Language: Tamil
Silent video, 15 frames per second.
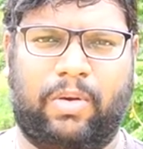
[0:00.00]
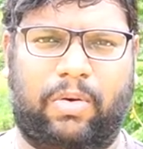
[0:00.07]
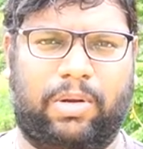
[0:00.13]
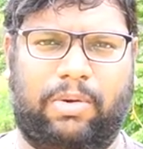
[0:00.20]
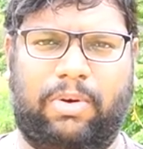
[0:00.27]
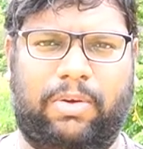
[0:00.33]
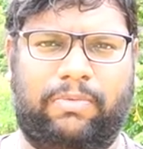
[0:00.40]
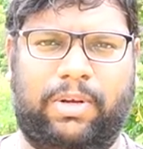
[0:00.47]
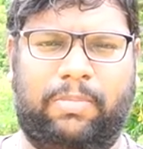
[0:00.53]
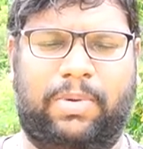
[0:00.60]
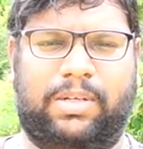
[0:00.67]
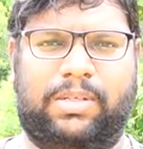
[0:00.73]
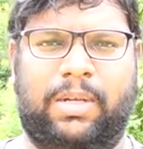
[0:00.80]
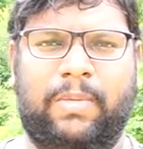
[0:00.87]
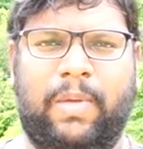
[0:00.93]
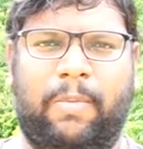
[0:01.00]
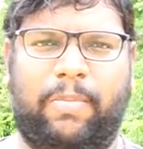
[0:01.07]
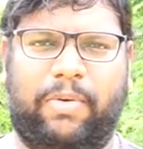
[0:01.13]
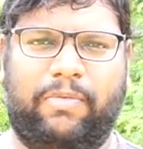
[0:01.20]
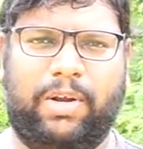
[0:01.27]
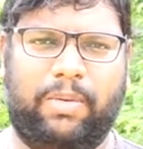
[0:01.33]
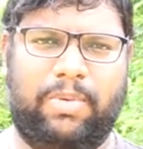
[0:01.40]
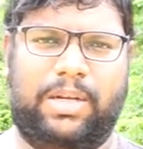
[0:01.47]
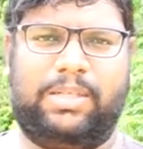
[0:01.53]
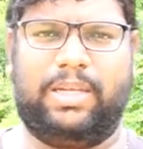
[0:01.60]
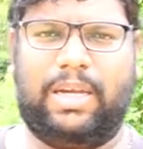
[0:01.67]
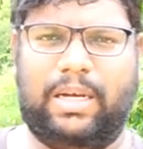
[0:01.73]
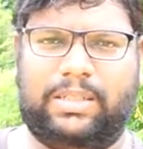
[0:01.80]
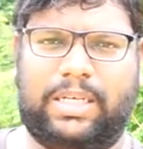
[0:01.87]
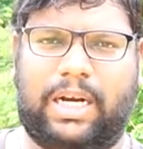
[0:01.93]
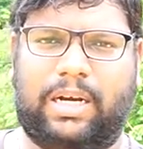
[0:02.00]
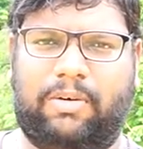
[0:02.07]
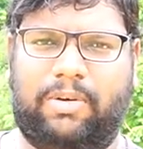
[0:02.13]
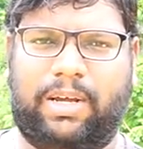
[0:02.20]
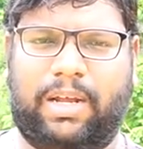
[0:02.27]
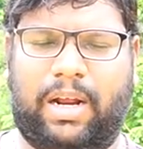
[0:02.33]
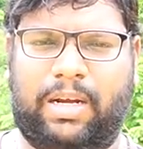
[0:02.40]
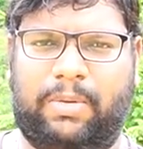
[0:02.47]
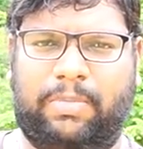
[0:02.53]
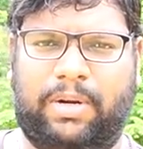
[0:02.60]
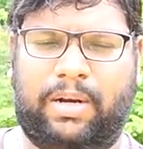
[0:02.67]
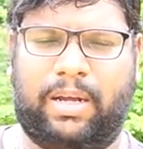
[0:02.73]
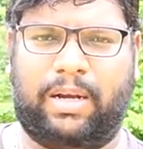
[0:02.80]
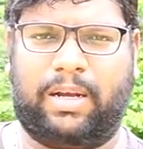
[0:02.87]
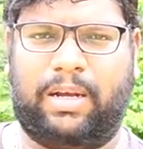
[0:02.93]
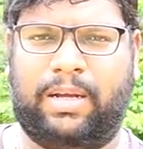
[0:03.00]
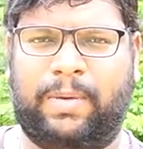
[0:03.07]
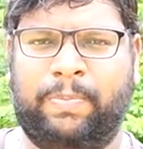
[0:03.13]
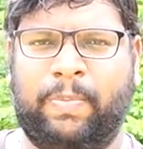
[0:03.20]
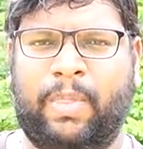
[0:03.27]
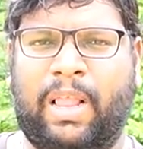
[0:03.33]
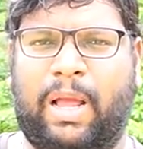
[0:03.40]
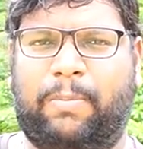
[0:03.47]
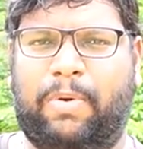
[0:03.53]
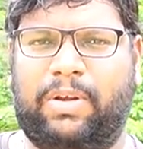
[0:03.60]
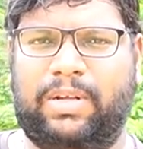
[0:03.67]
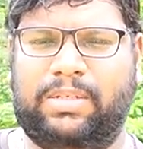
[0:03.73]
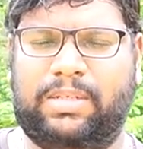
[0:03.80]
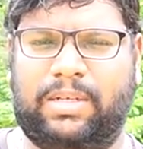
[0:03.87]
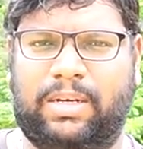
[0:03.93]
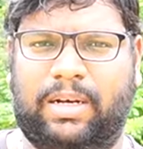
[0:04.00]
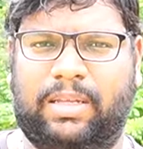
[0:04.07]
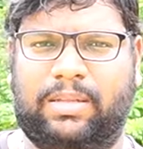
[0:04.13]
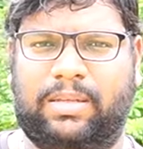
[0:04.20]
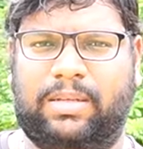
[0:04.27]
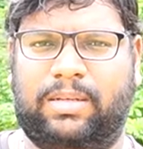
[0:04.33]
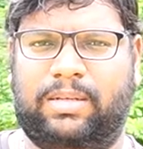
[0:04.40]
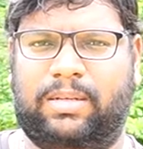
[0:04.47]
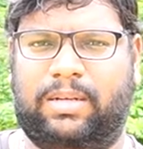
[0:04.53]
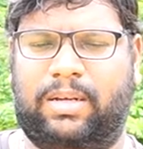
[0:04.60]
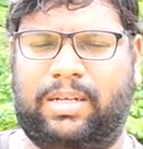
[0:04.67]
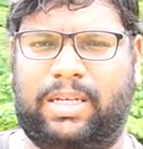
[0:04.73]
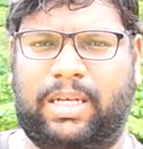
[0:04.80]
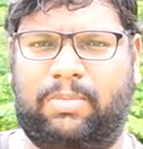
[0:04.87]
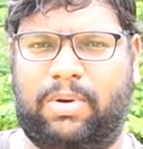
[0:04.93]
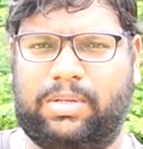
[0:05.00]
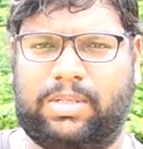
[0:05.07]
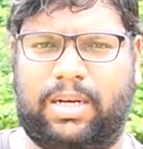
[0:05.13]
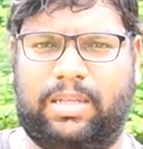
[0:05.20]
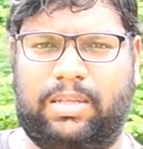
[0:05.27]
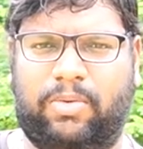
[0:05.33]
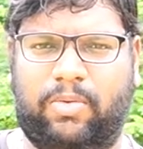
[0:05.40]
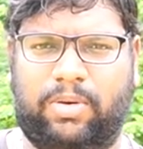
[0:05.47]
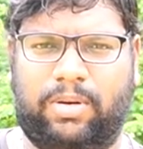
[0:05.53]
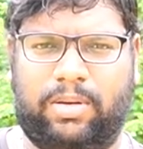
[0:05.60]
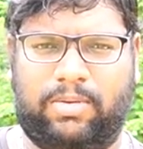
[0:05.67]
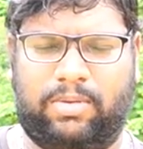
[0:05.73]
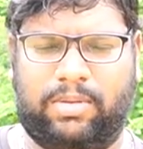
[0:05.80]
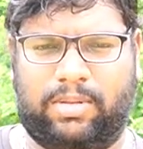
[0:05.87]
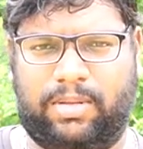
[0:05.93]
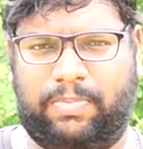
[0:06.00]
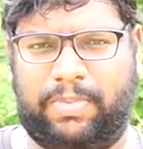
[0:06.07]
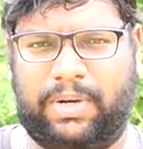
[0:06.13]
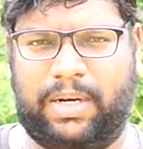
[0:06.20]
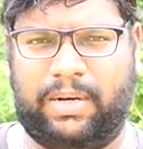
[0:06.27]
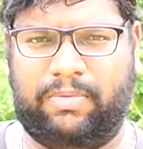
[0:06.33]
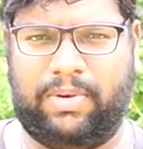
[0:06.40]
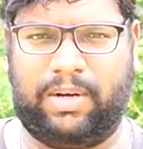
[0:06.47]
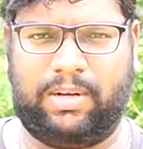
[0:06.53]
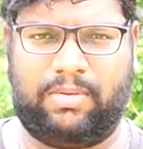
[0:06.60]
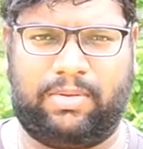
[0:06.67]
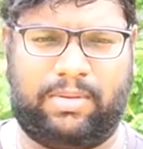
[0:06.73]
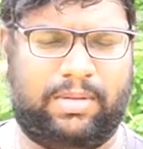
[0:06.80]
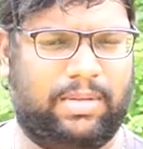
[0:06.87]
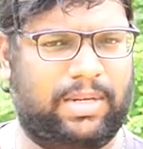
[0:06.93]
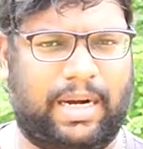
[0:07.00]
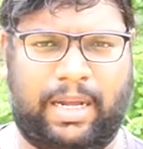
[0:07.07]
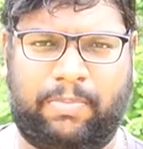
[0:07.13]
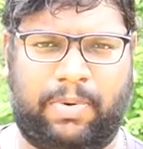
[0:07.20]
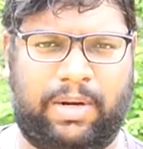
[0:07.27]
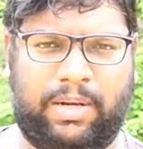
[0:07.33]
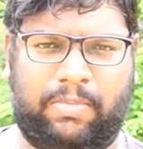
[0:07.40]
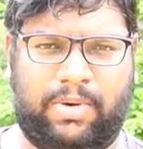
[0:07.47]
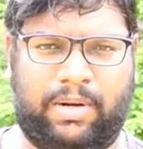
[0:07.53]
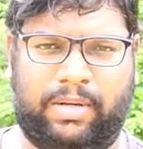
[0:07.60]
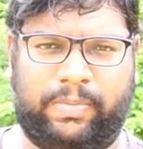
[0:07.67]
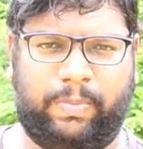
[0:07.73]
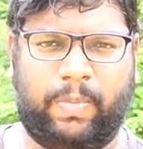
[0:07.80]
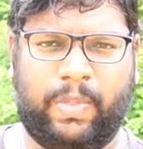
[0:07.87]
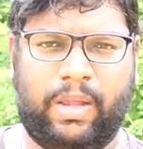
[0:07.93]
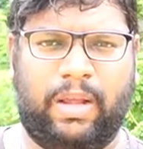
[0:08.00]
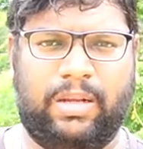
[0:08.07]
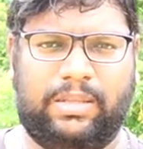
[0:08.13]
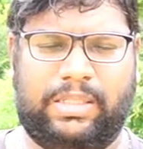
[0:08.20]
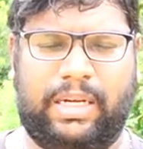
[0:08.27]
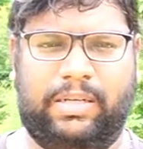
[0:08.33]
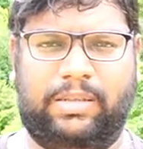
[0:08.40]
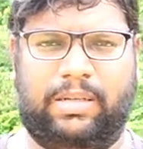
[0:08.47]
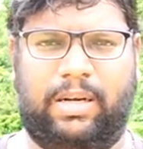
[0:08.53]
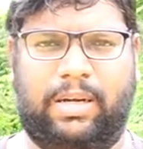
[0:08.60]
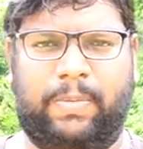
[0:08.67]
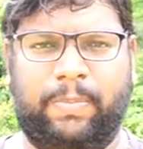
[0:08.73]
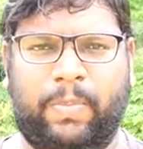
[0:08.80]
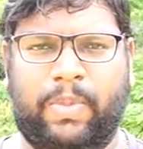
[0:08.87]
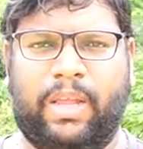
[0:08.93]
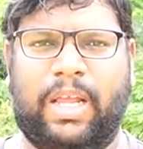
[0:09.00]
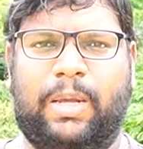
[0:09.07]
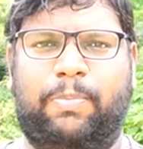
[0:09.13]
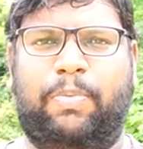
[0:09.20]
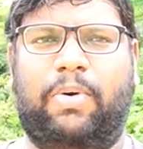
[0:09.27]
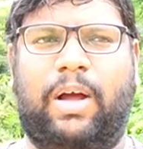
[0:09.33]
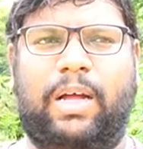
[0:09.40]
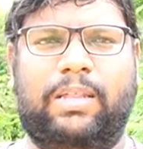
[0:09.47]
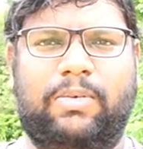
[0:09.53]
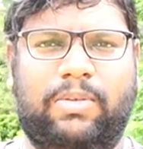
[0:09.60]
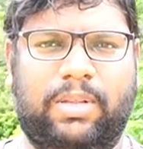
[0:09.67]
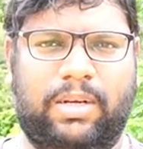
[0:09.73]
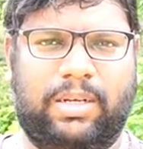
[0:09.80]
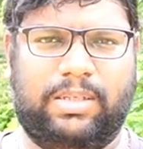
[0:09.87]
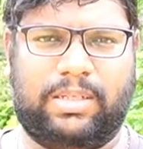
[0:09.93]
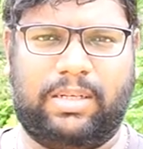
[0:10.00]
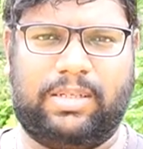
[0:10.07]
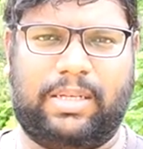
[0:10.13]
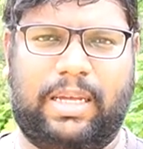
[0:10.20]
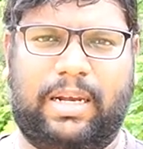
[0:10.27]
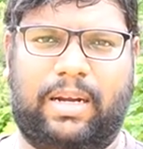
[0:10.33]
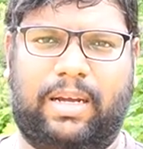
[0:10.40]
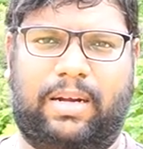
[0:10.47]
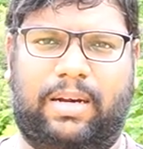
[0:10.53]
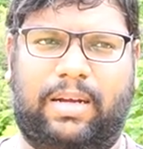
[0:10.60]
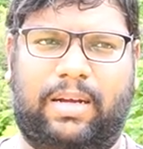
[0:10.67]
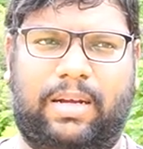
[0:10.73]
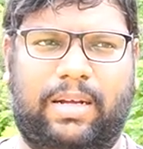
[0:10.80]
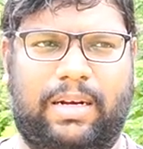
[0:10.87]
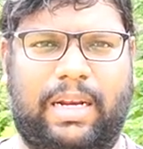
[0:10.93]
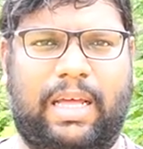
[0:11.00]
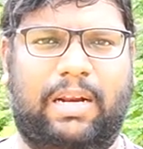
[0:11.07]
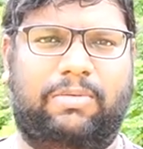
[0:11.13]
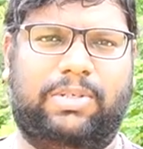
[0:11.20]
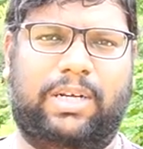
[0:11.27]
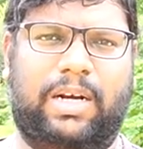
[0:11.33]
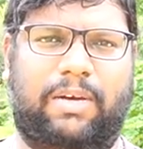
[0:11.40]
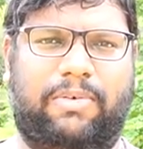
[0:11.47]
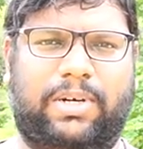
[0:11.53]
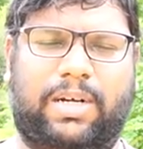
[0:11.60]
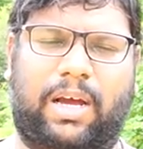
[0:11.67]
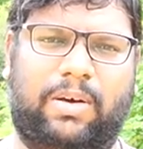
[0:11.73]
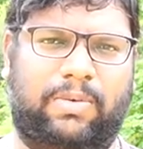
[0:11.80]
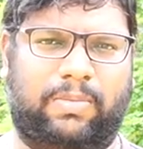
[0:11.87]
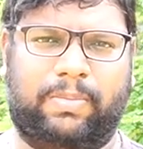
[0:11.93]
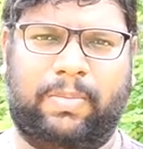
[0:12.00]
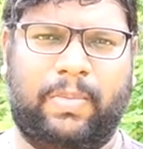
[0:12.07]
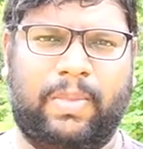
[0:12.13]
ஓகேவா வீல் பேஸ் இப்போ வீல் பேஸ் ஏன் ஷார்ட்டாக வைக்கிறாங்க அப்படின்னாக்கா இப்போ இன்ஜின்லேருந்து கியர் பாக்ஸ்லேருந்து உங்களுக்கு வந்து பின்னாடி வீலுக்கு வந்து கனெக்ட் பண்ணியிருப்பாங்க செயின்ஸில் இப்போது அது வந்து டிஸ்டன்ஸ் ஏற ஏற நிறைய விஷயங்கள் அஃபெக்ட் ஆகும்